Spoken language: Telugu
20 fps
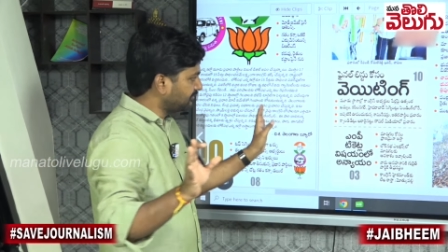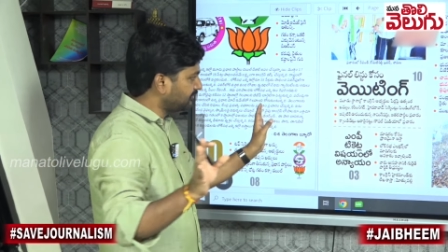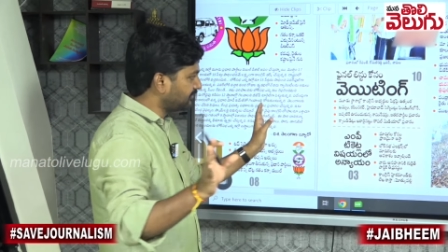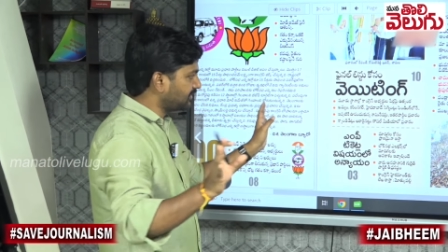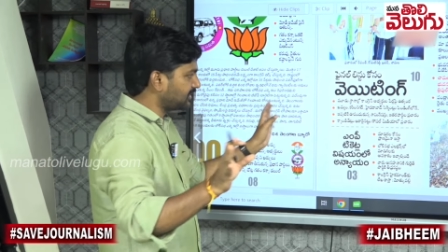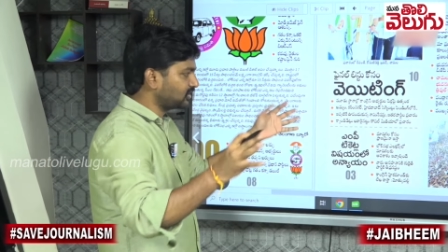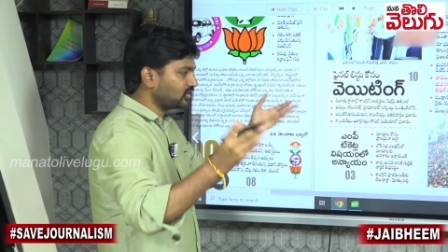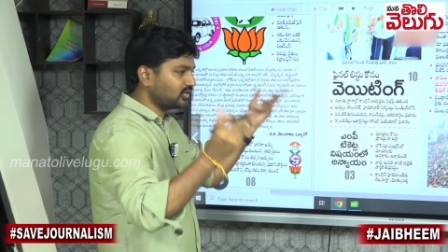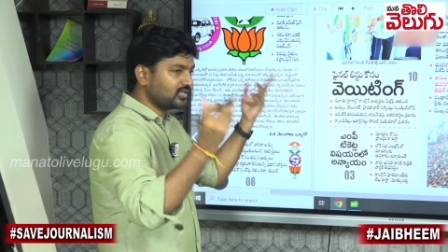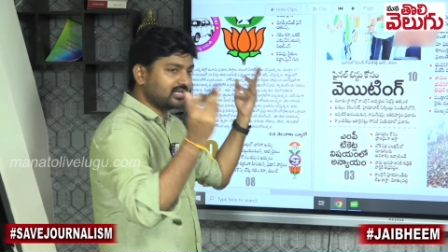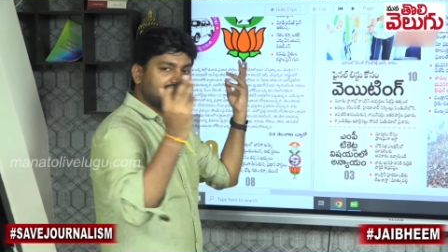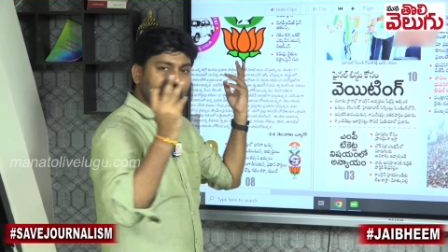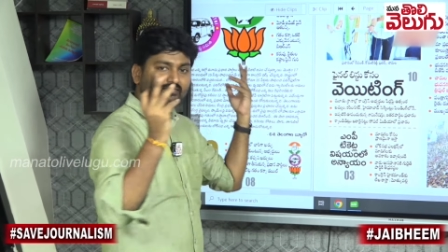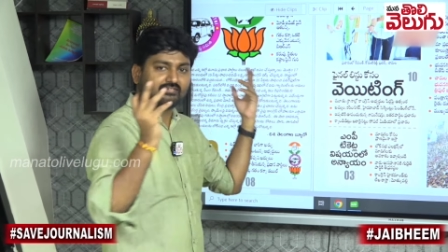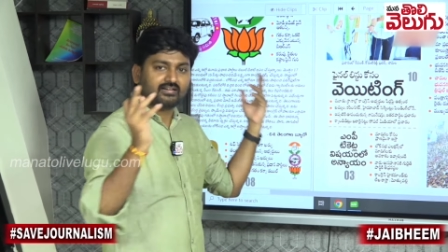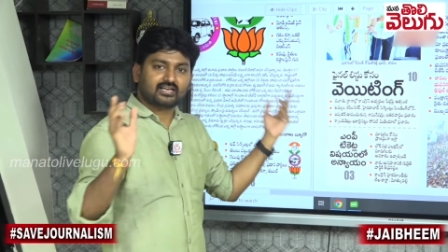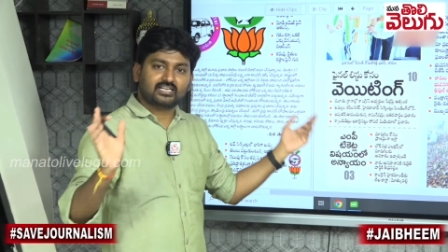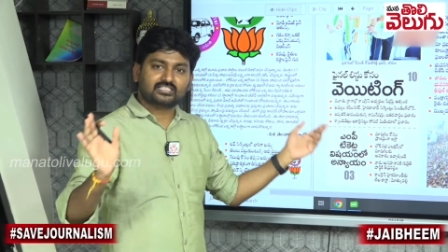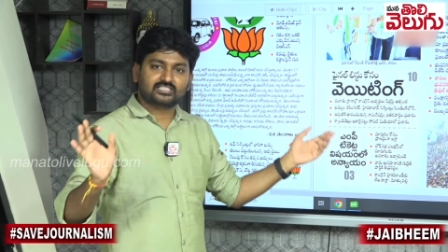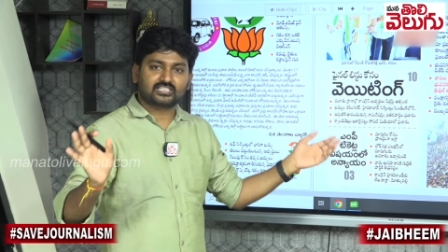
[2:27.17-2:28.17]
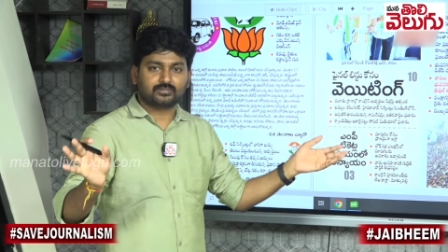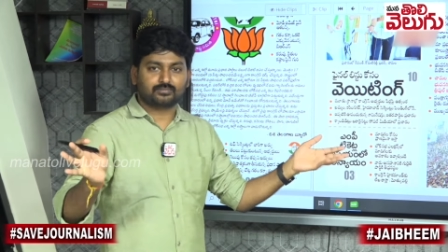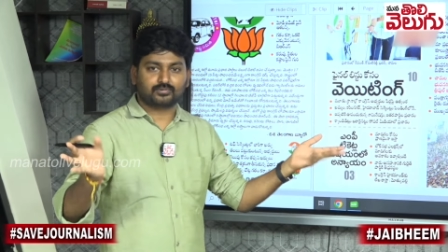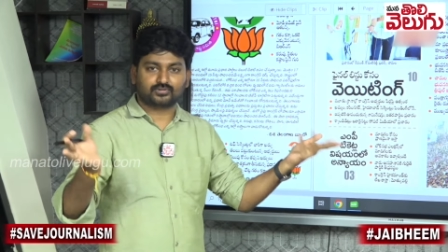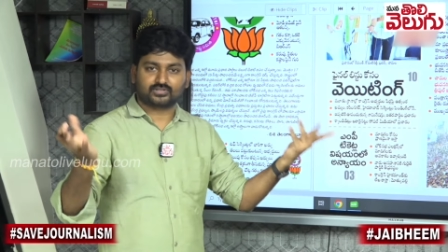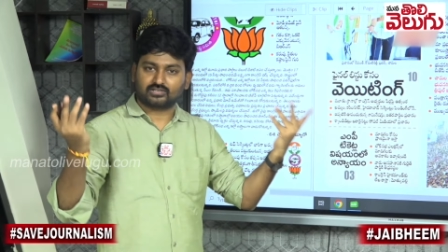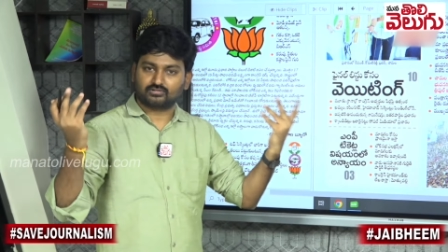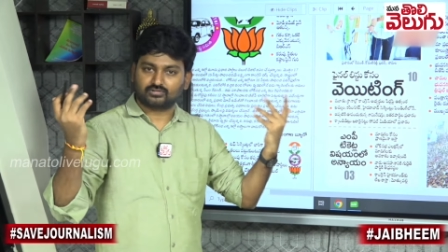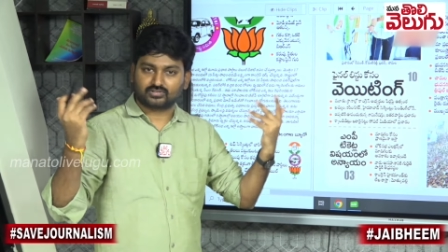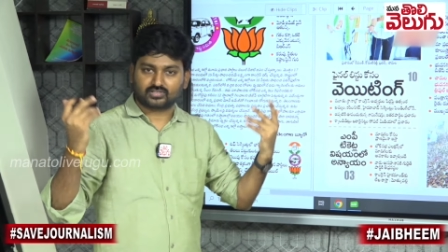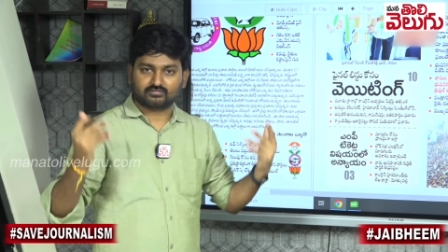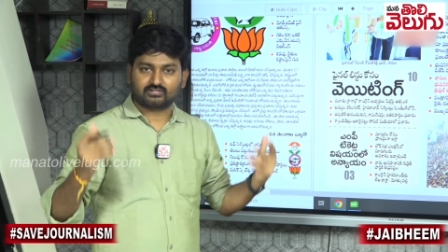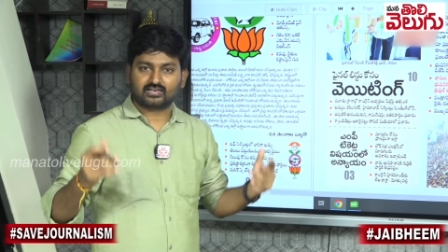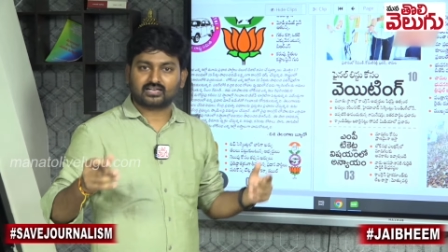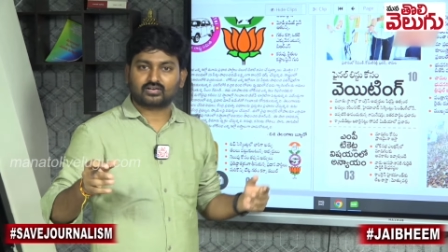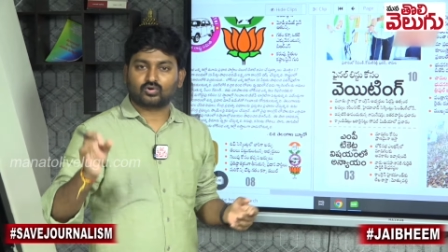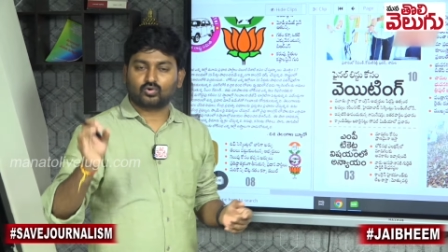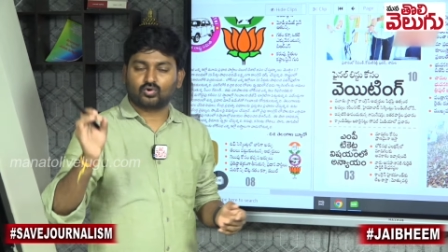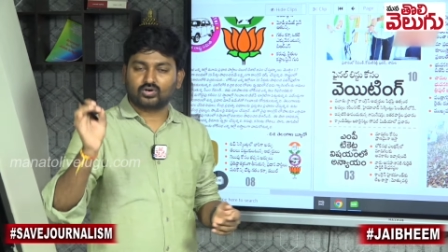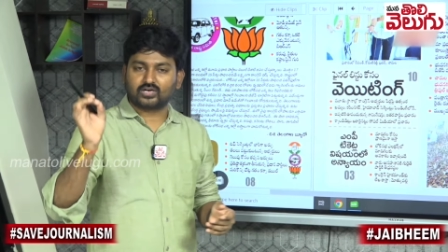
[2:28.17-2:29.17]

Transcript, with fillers: ఎవరితోనైనా వాళ్ళు కలిసి వెళ్ళిపోతూ ఉంటారు వాళ్ళకి